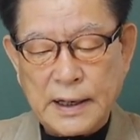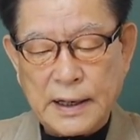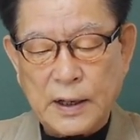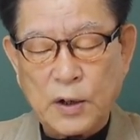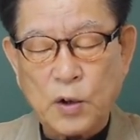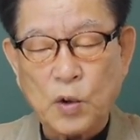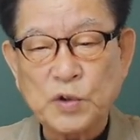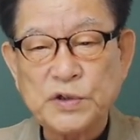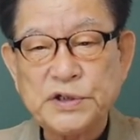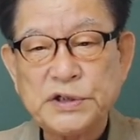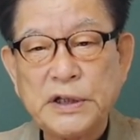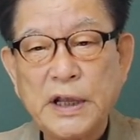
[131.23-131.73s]

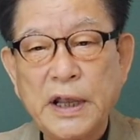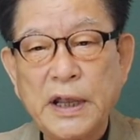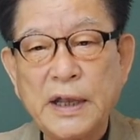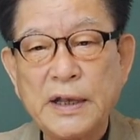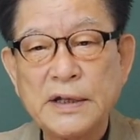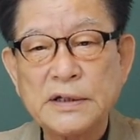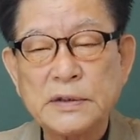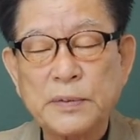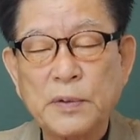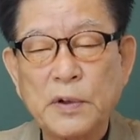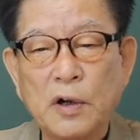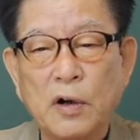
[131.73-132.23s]
요 시대에
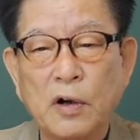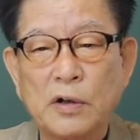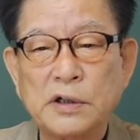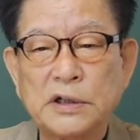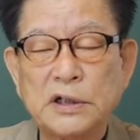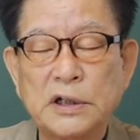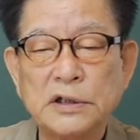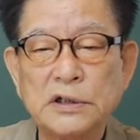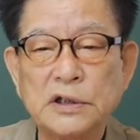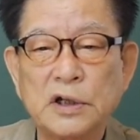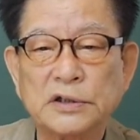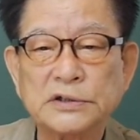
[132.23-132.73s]
이제
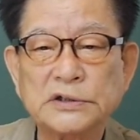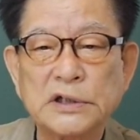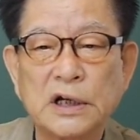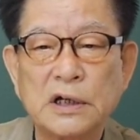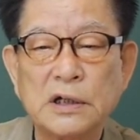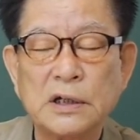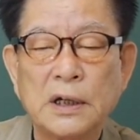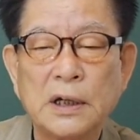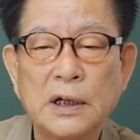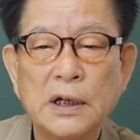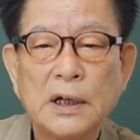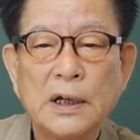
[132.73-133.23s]
얽힌
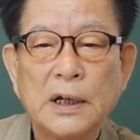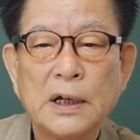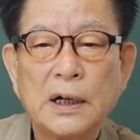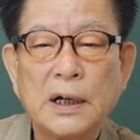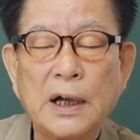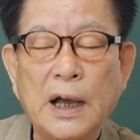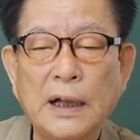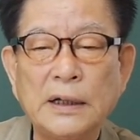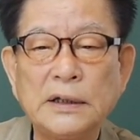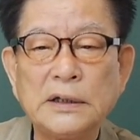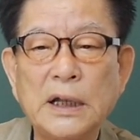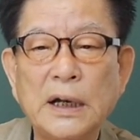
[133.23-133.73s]
역사를
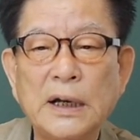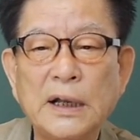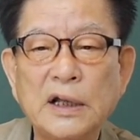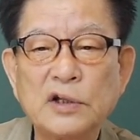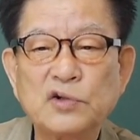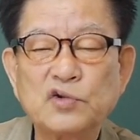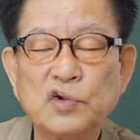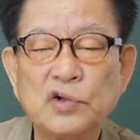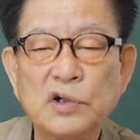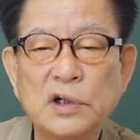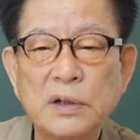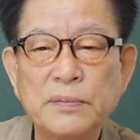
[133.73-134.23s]
간단하게
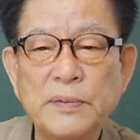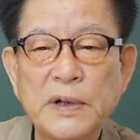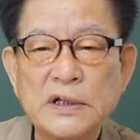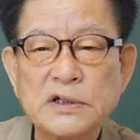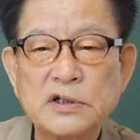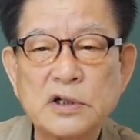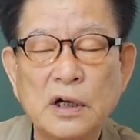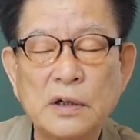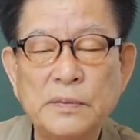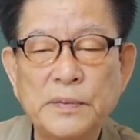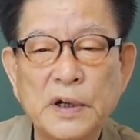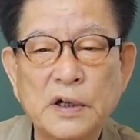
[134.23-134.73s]
줄기만
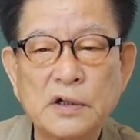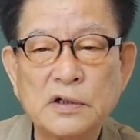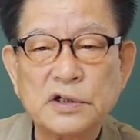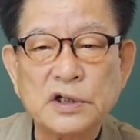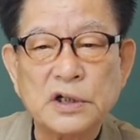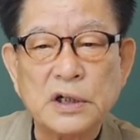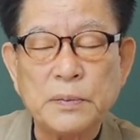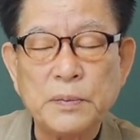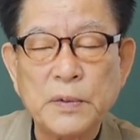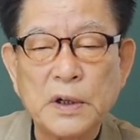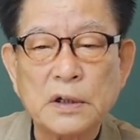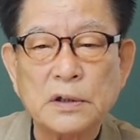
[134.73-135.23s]
설명을
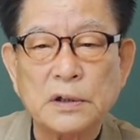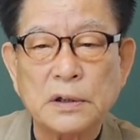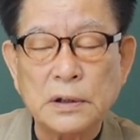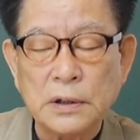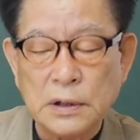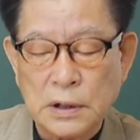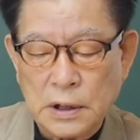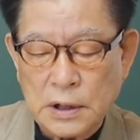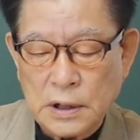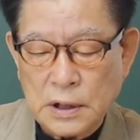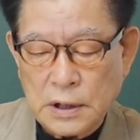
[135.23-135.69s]
드리면은